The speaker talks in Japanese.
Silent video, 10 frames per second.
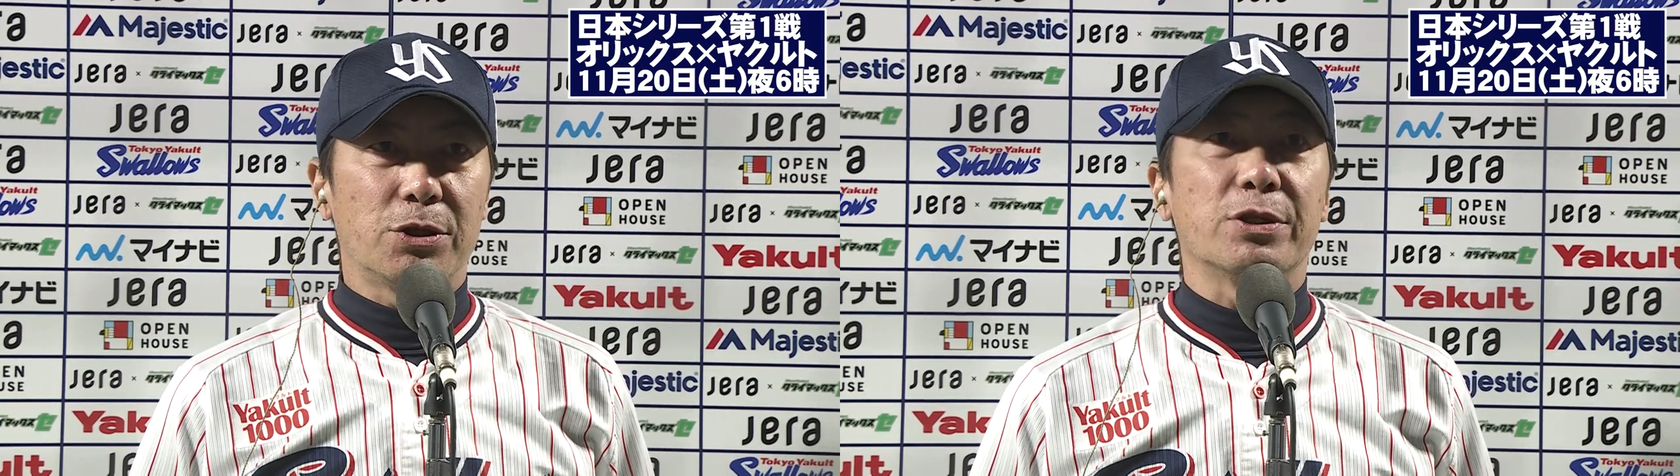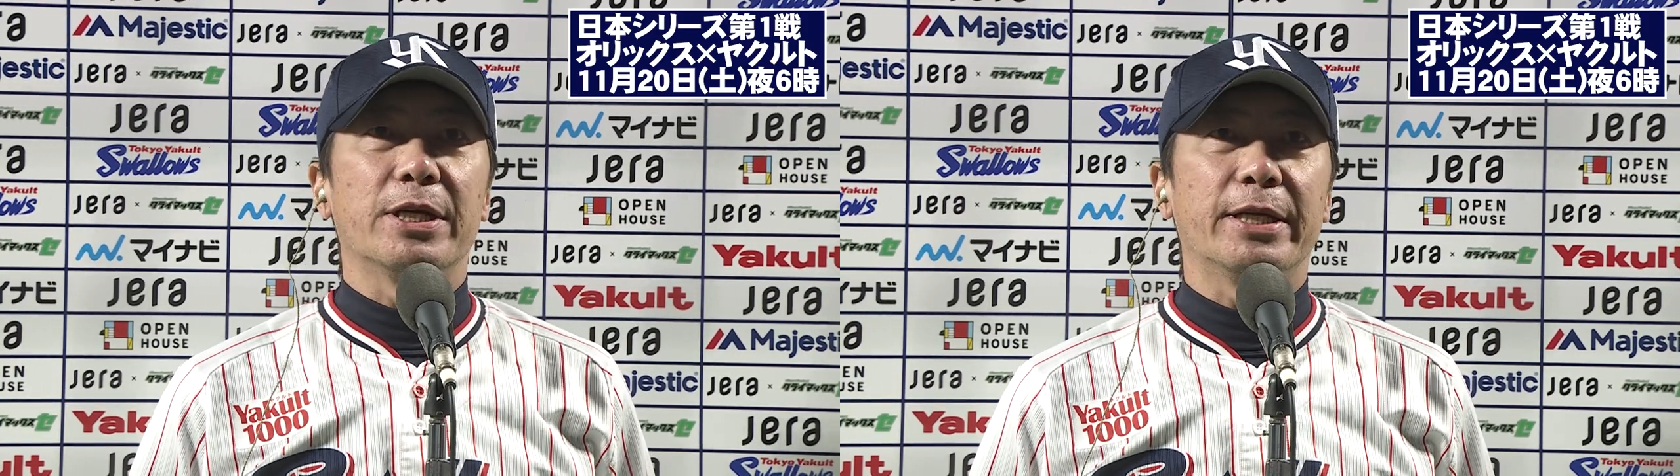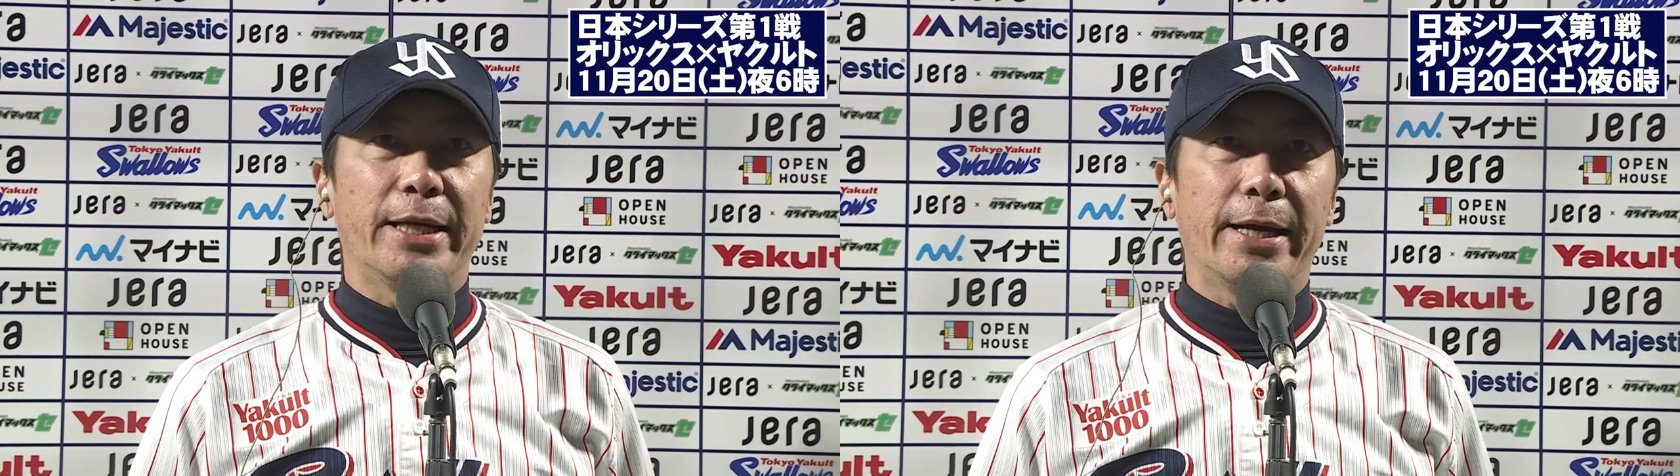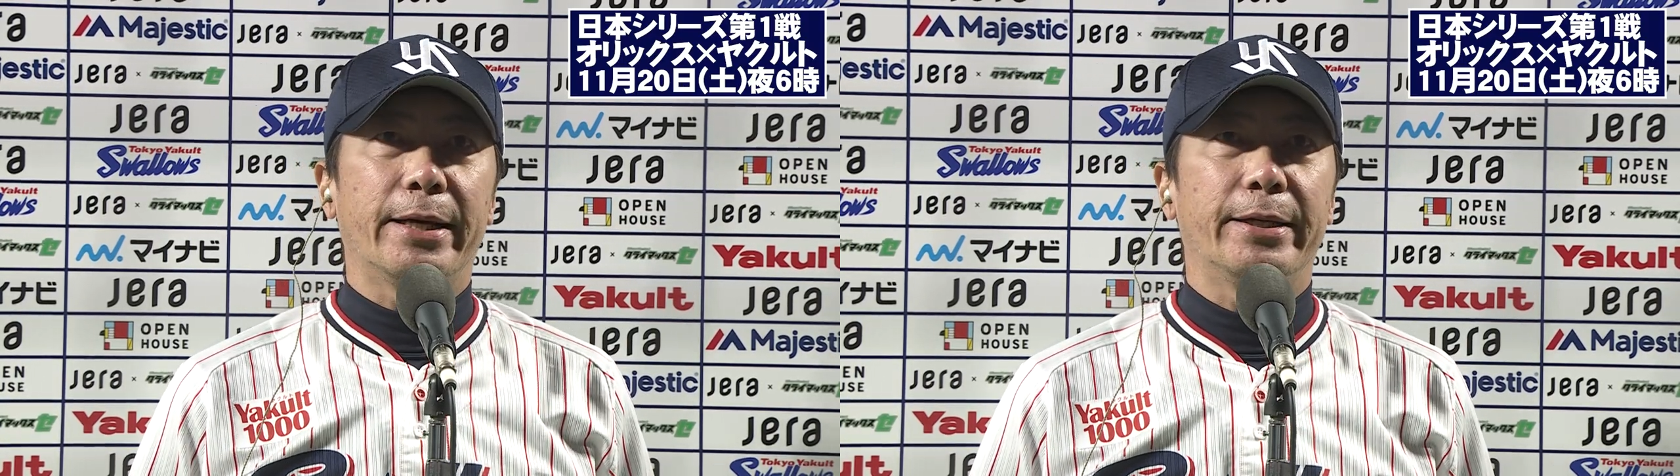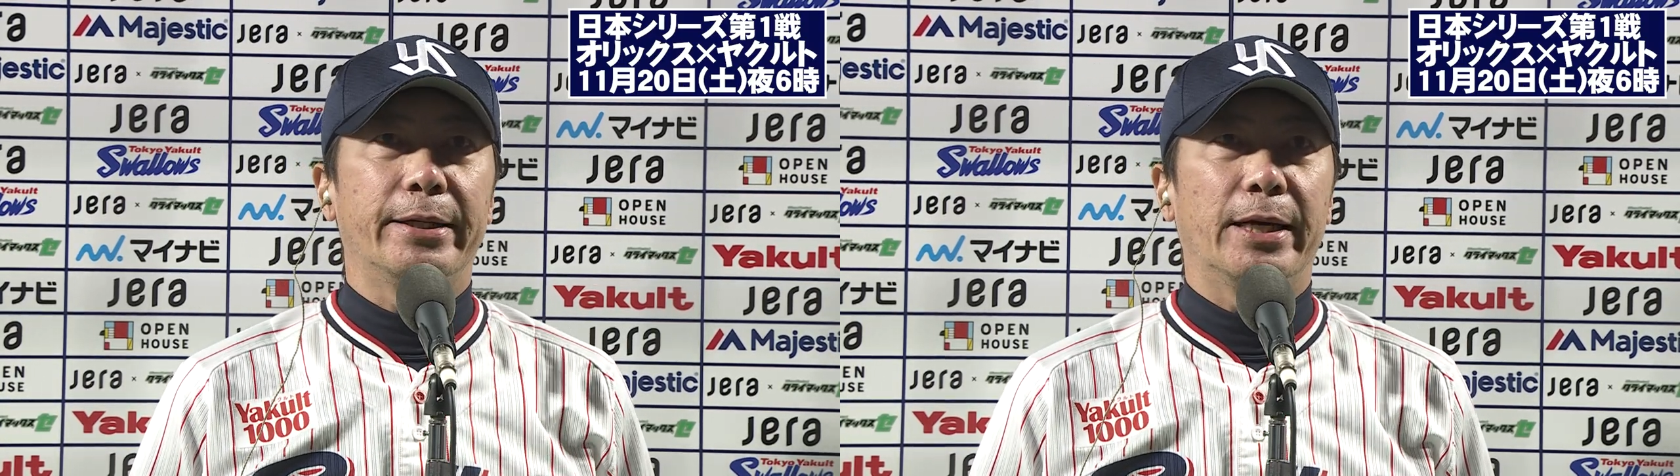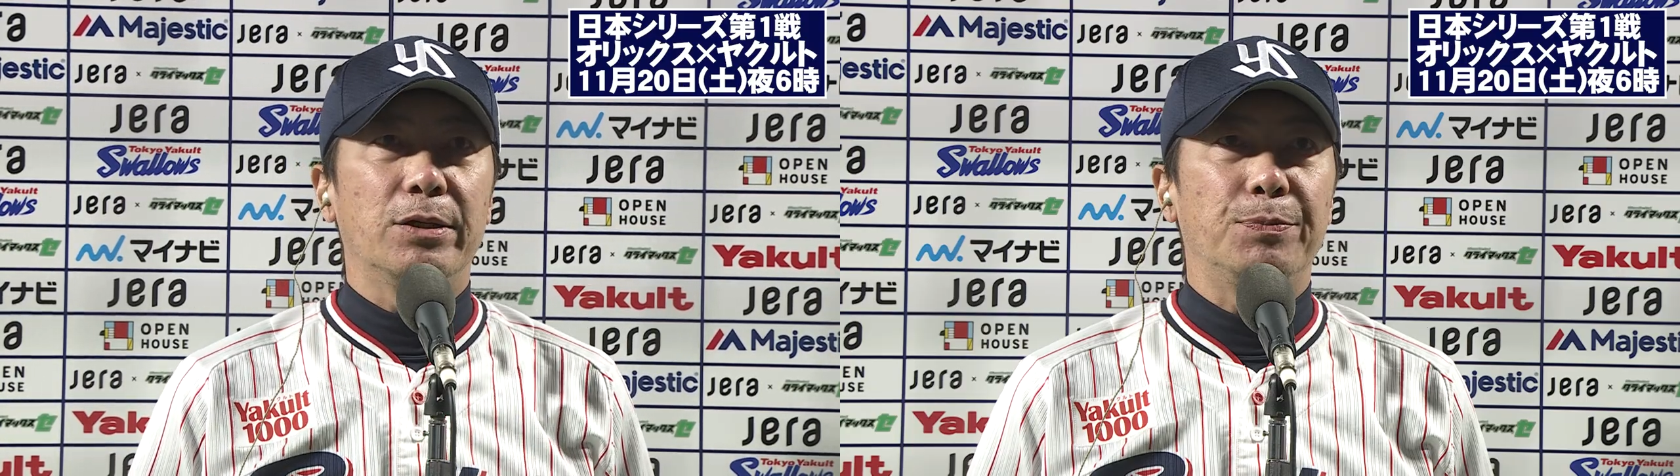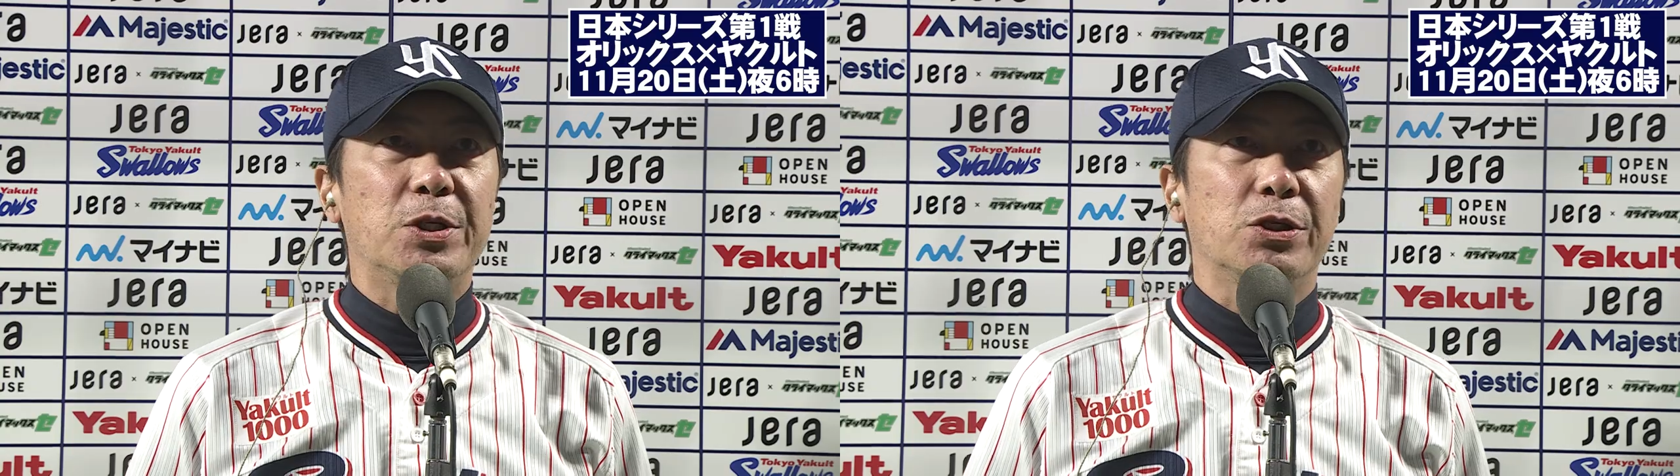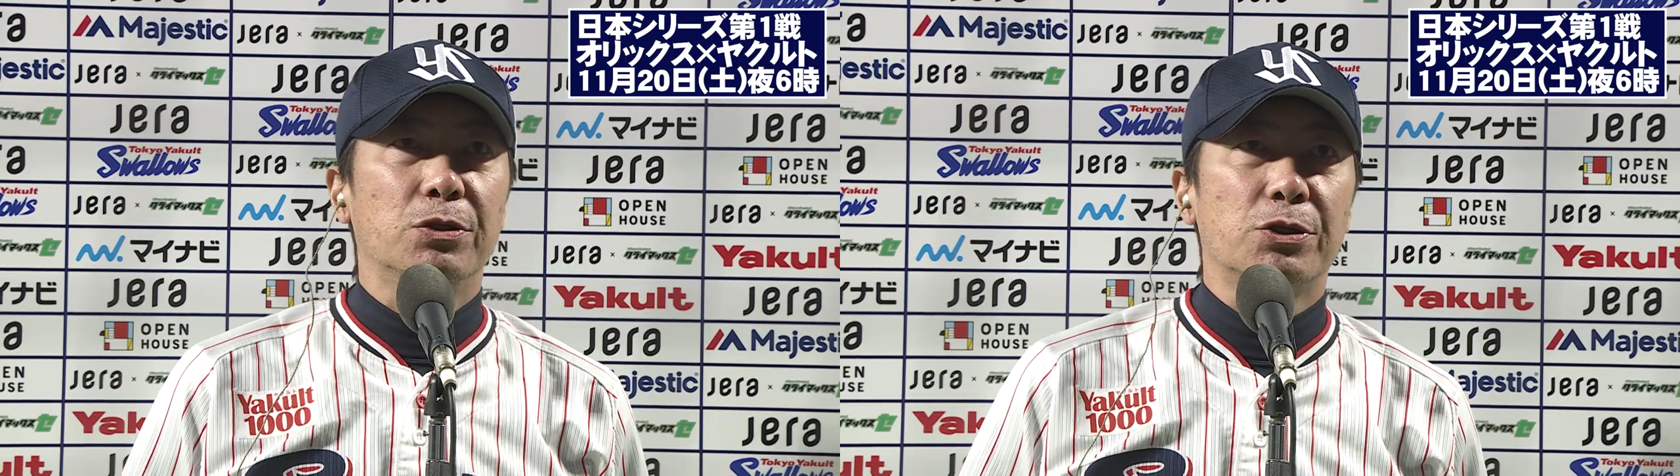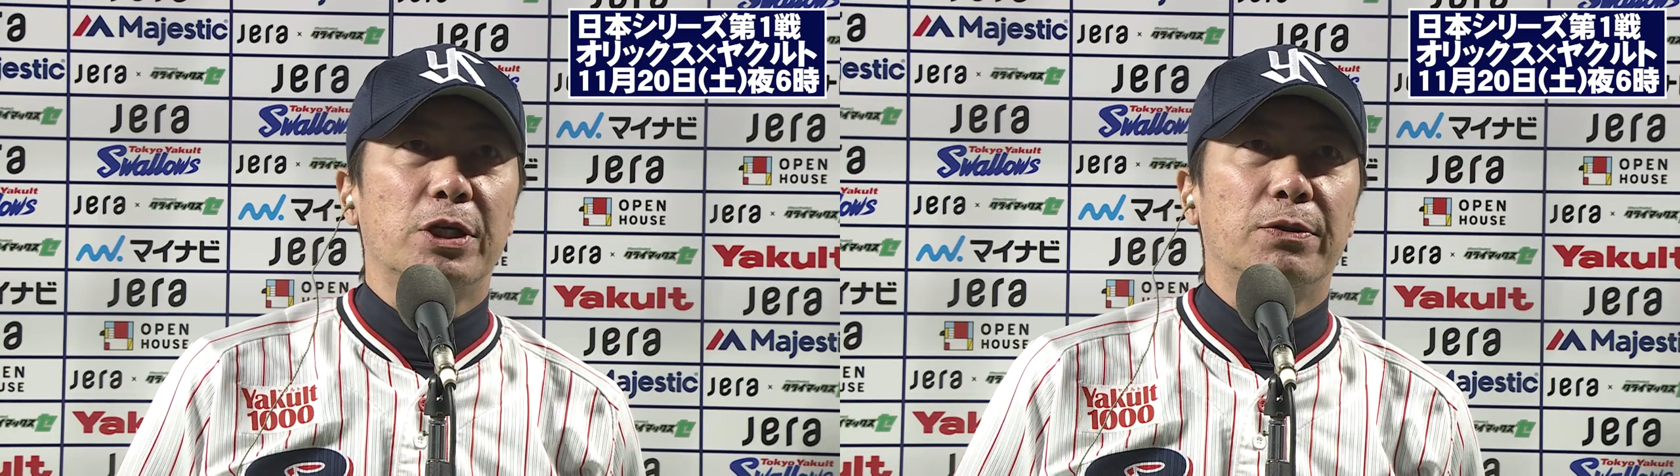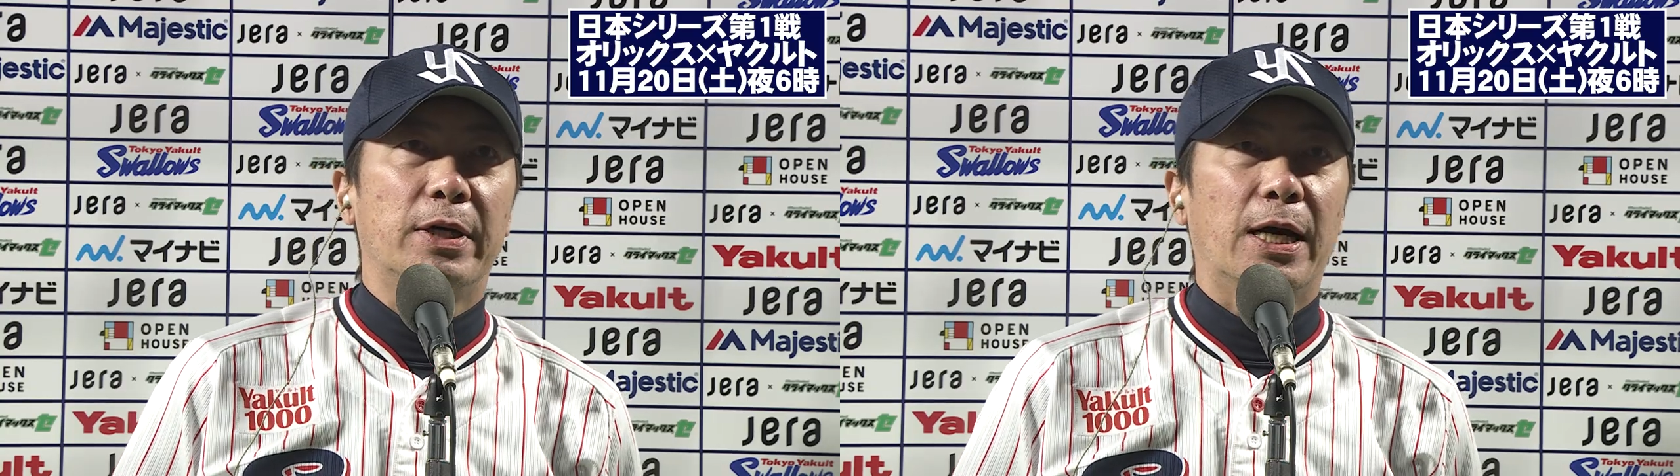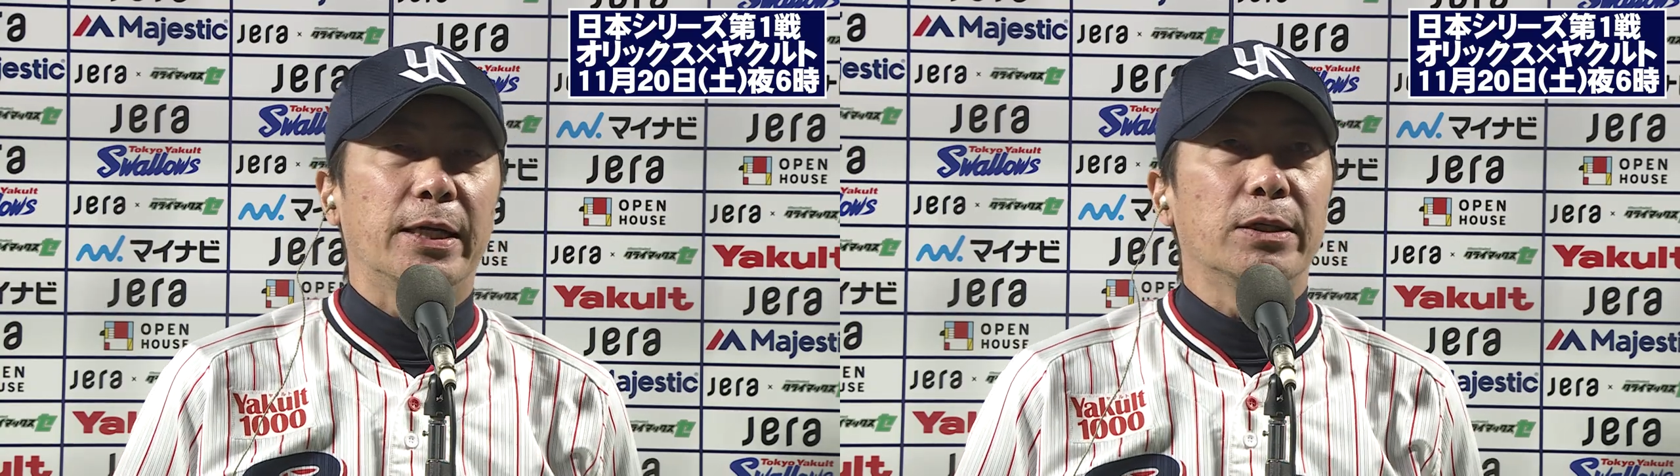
初戦でねああいうピッチングをしたのがやは